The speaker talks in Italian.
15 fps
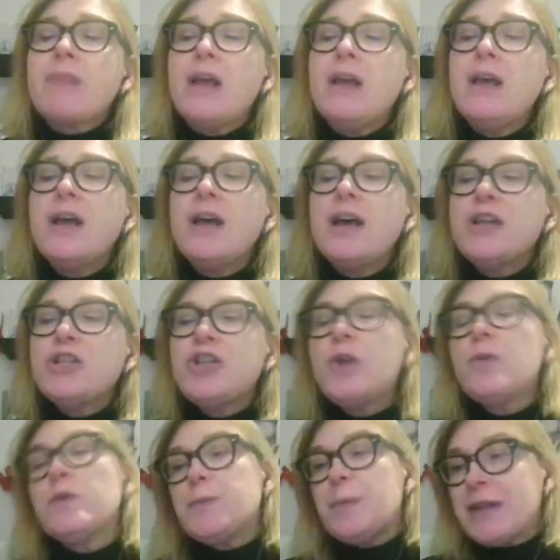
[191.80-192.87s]
eh, c'è
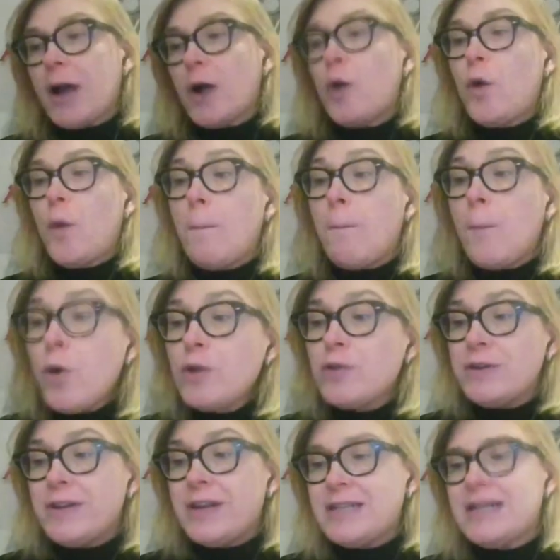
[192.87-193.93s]
uno spettacolo molto
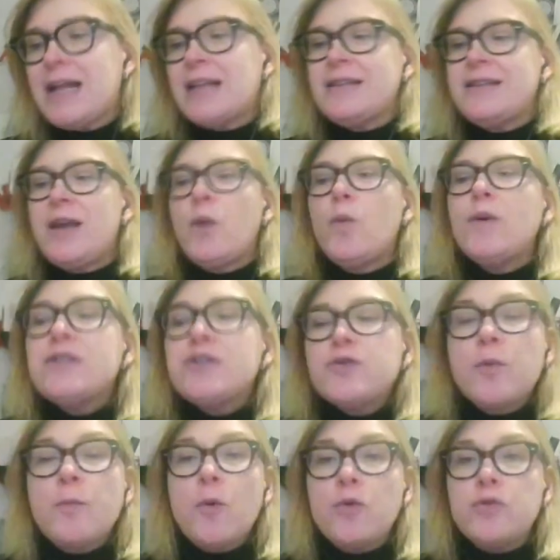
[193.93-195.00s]
interessante
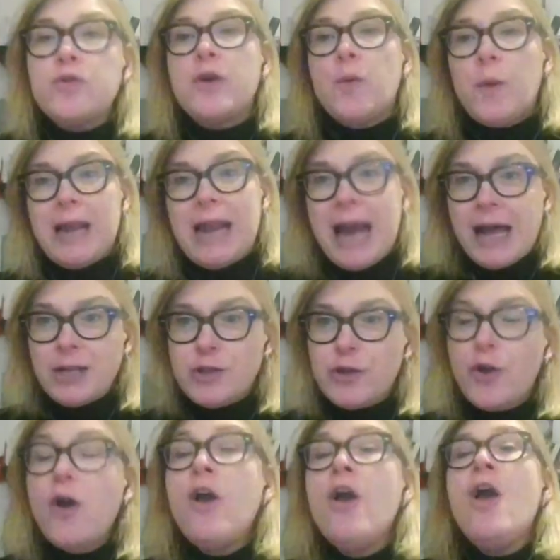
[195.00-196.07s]
questo mondo e
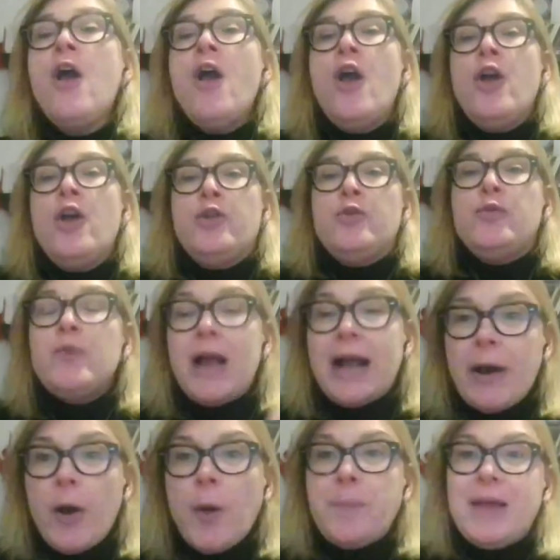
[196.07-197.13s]
quell'altro di una
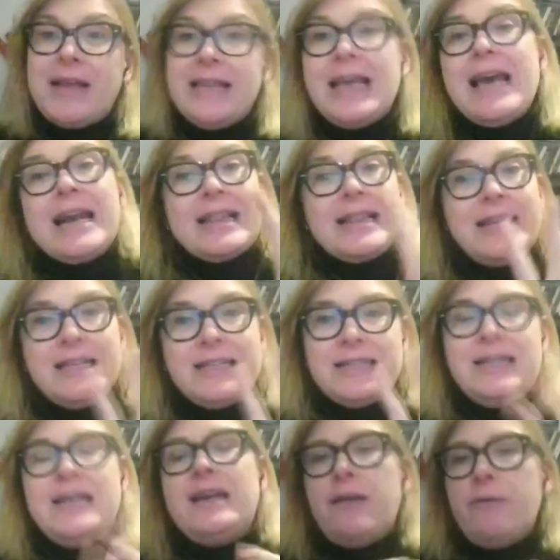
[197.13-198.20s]
coppia di
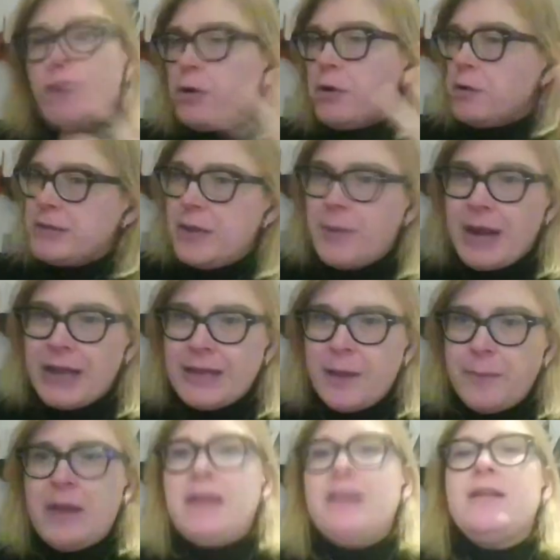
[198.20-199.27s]
artisti che lavorano
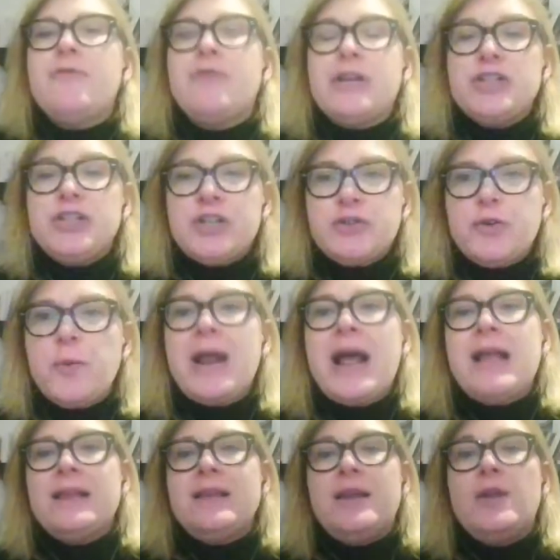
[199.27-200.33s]
separatamente, Francesco
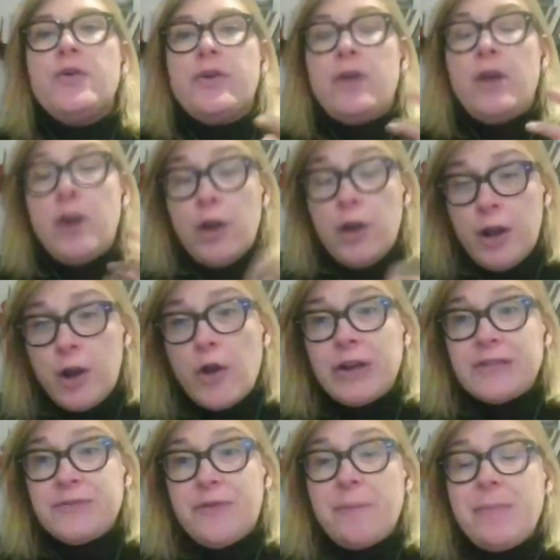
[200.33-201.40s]
Brandi e, Lor- e
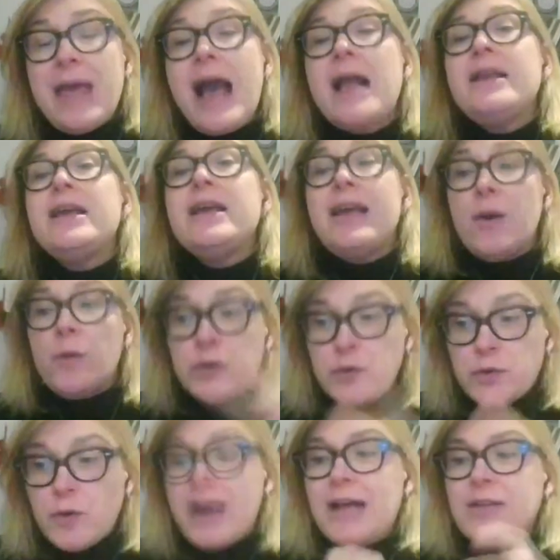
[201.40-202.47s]
Loris Fabiani, che in
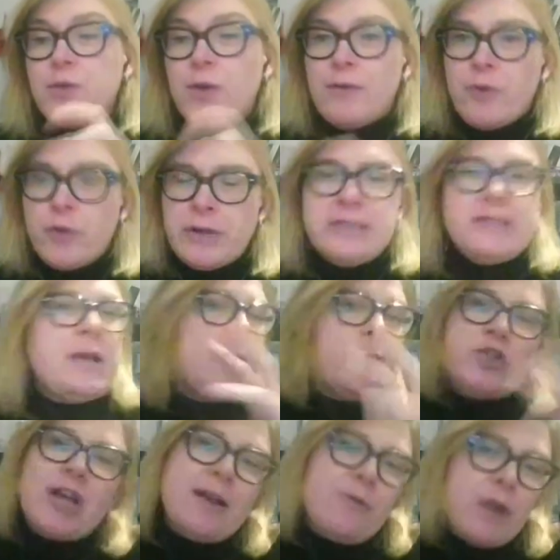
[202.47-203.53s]
questo caso lavorano insieme, hanno
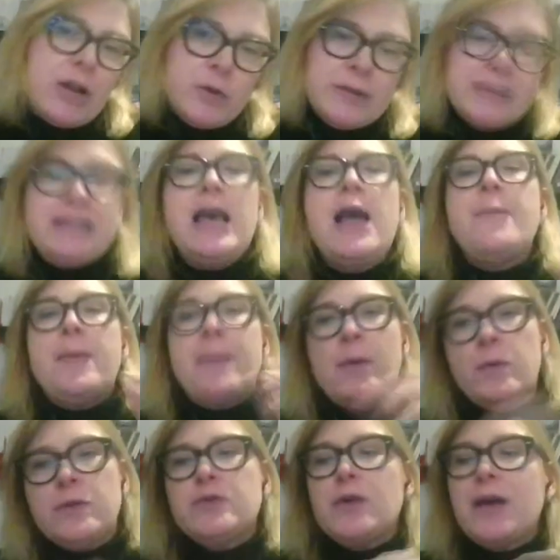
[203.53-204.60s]
già lavorato insieme, ma in
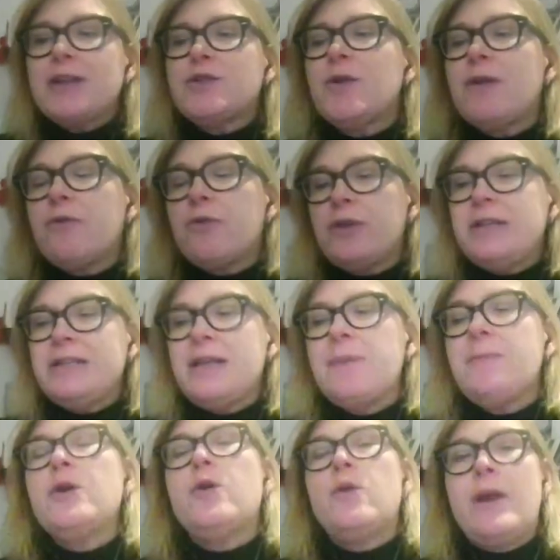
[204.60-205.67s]
questo caso lavorano
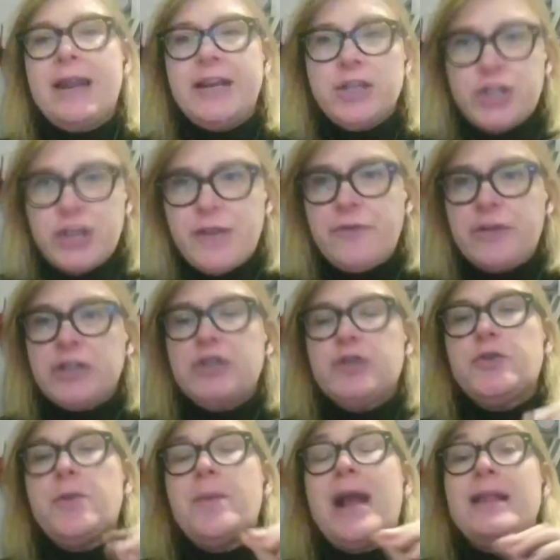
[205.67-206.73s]
insieme con la regia di
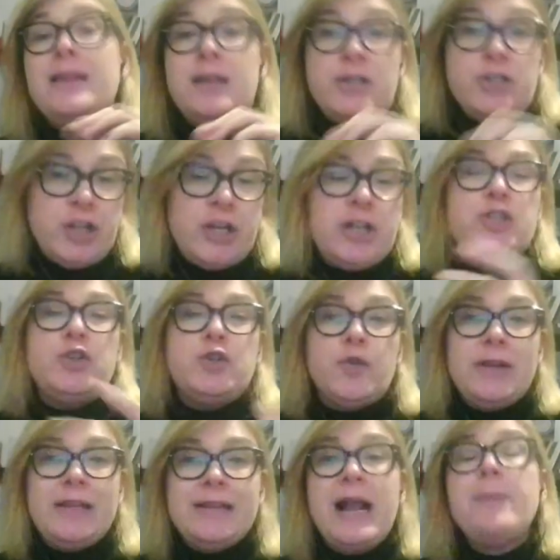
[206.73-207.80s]
Francesco Brandi, in scena ci sono
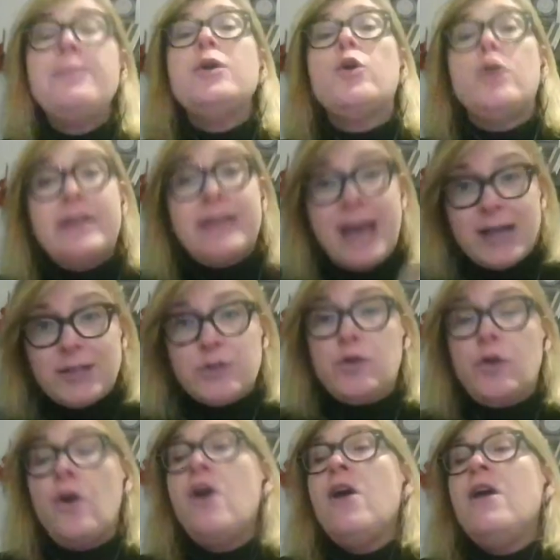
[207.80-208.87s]
entrambi, col
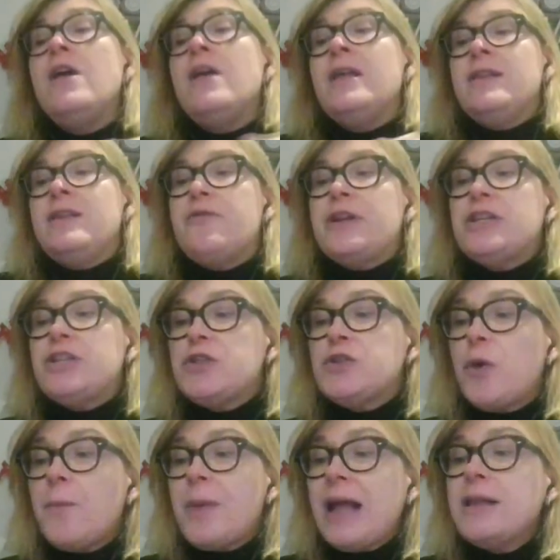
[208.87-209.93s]
testo di
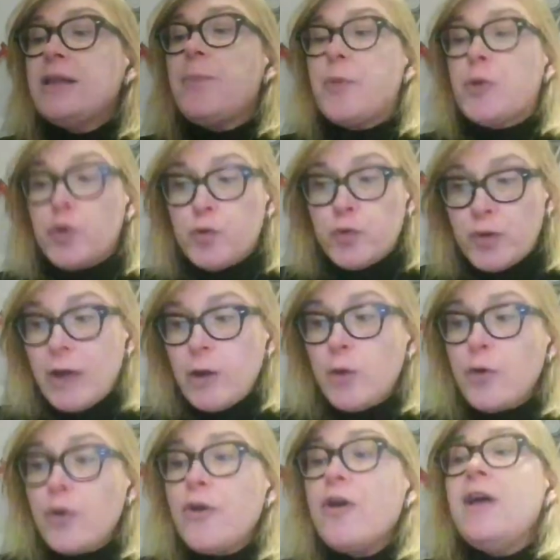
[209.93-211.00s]
Francesco Brandi, prodotto da
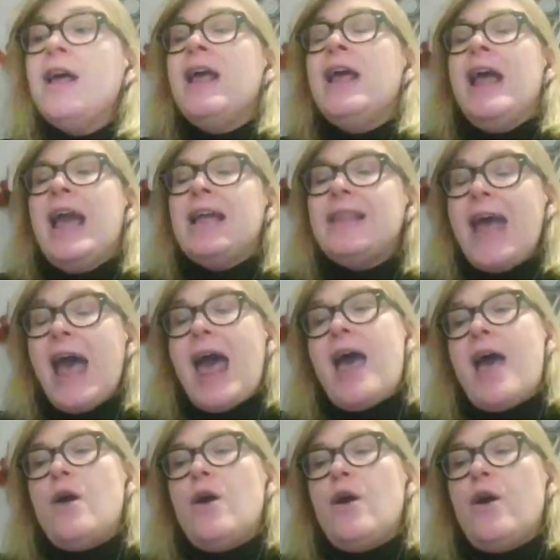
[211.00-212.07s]
loro, ed è
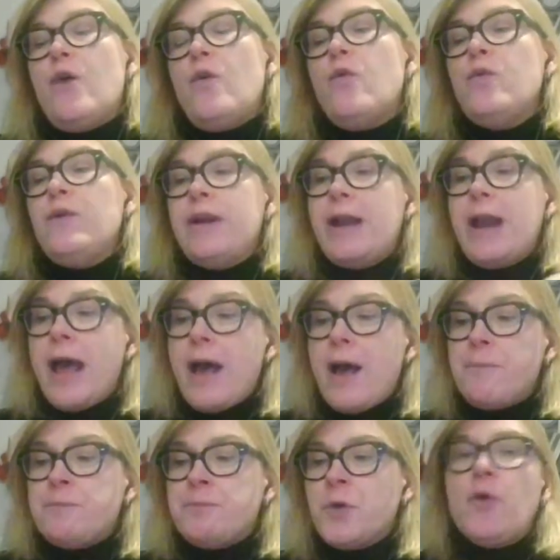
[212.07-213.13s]
eh, un
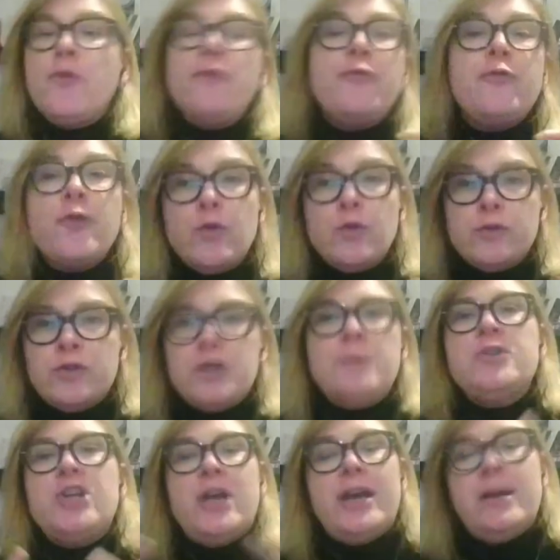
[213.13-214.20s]
uh, confronto, diciamo
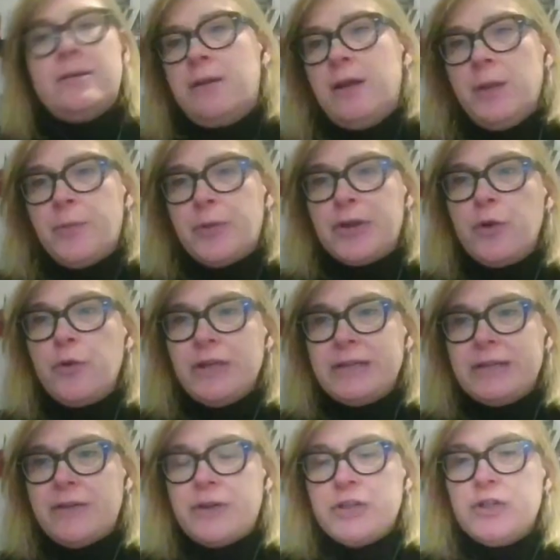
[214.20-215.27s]
c'è il
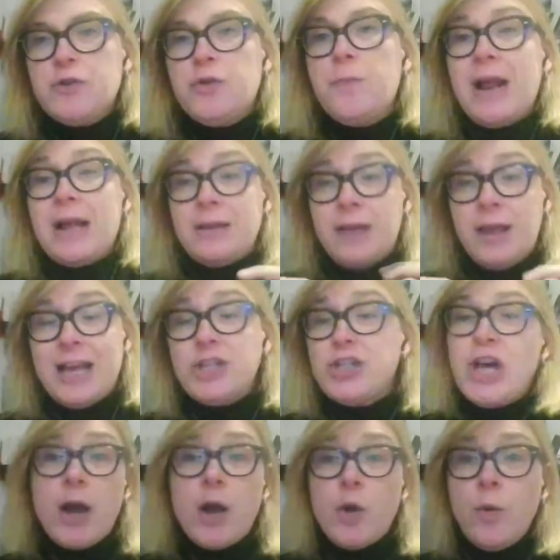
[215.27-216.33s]
protagonista Francesco Brandi e
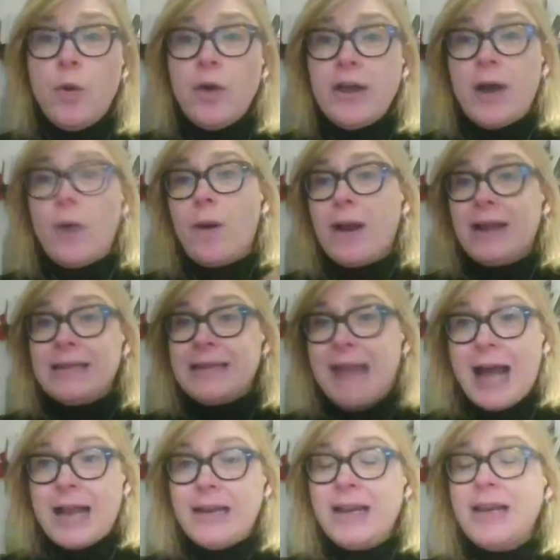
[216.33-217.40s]
Giacomo, che ha 40
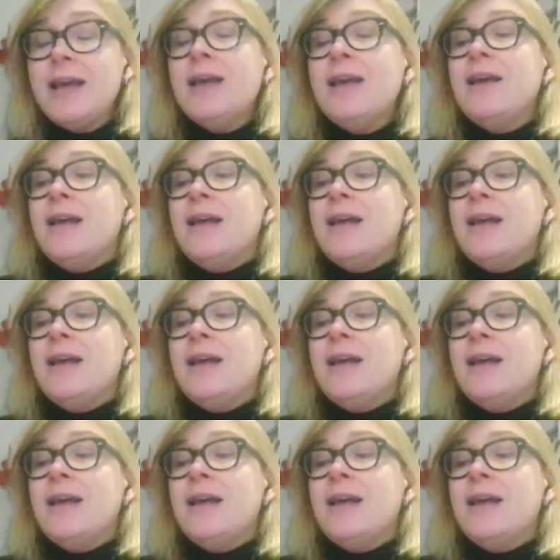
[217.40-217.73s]
anni,